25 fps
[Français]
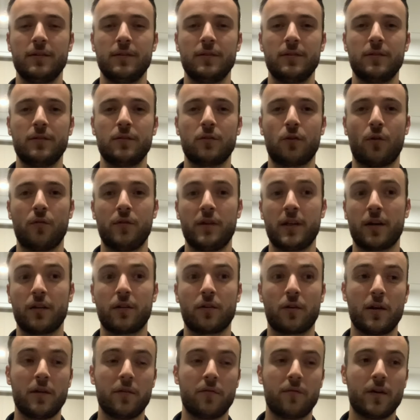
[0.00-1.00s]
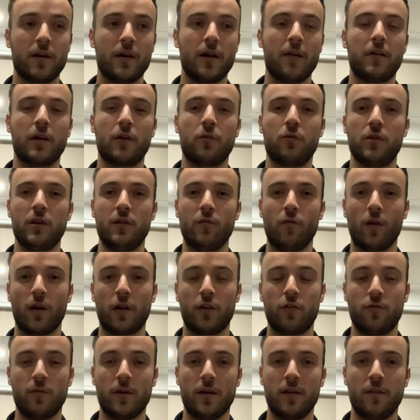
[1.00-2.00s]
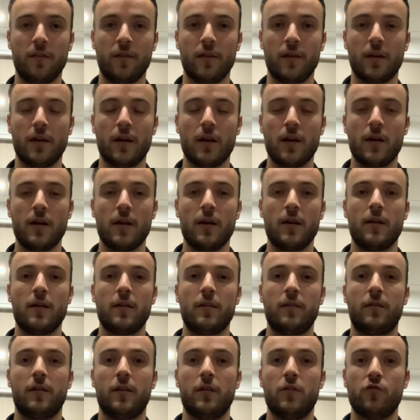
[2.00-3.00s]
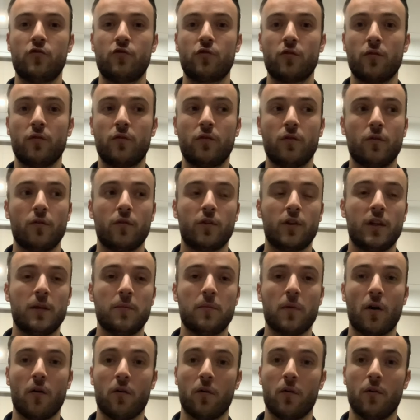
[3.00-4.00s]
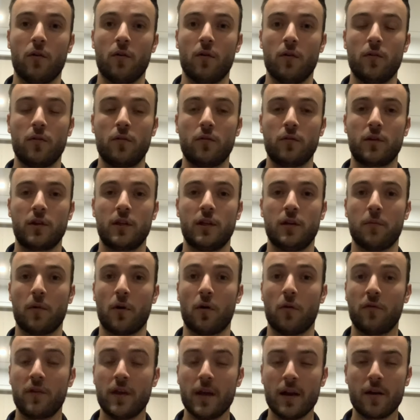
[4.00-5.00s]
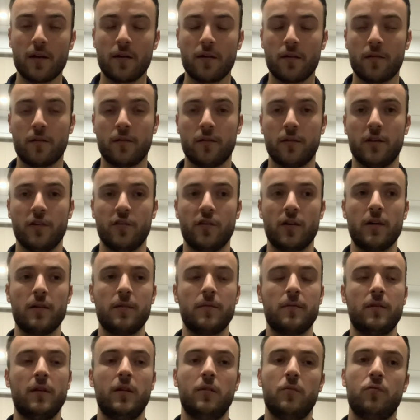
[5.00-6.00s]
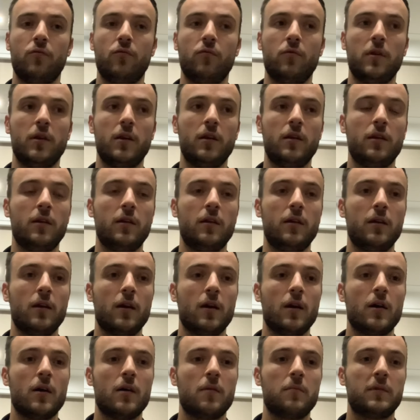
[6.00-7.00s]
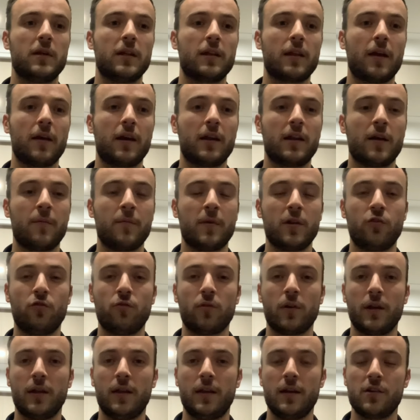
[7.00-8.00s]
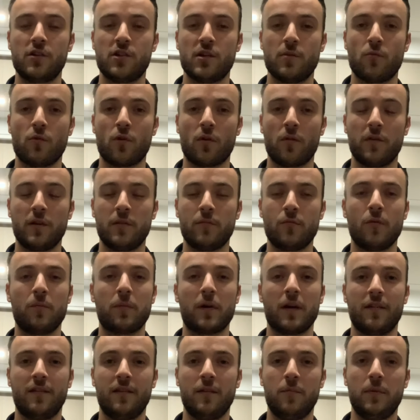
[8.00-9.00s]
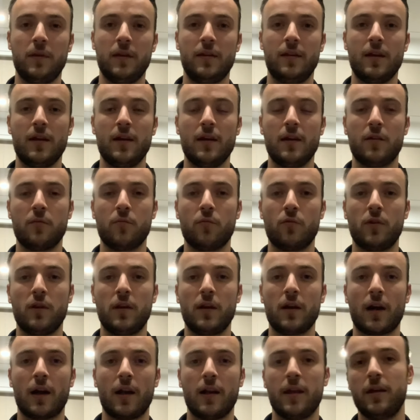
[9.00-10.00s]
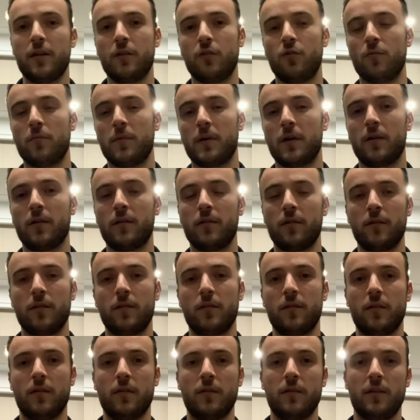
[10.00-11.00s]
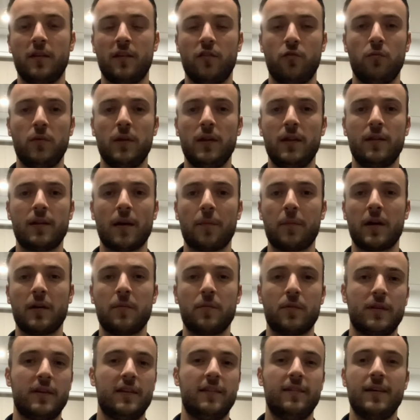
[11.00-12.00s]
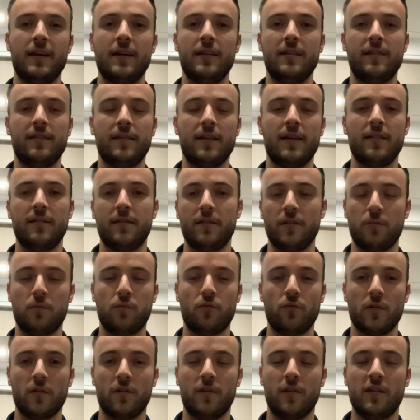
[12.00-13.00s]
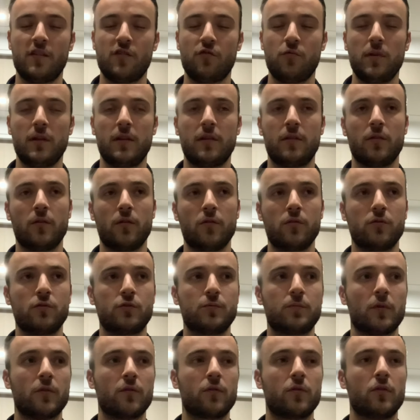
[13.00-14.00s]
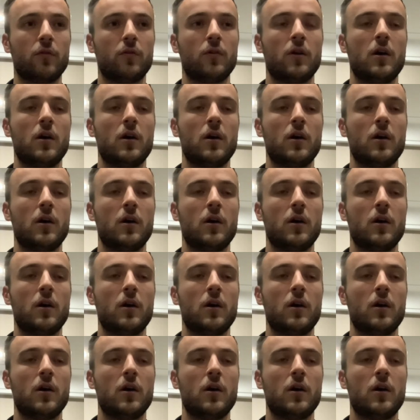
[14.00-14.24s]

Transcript: revenir dans les vins avec le niveau actuel, c'est c'est une chose qui me rend qui me rend fier déjà. Et puis peut-être avec la maturité, j'ai moins envie de me précipiter et de me dire allez demain 18, après-demain 17, 16 et puis ainsi de suite. Non, je pense que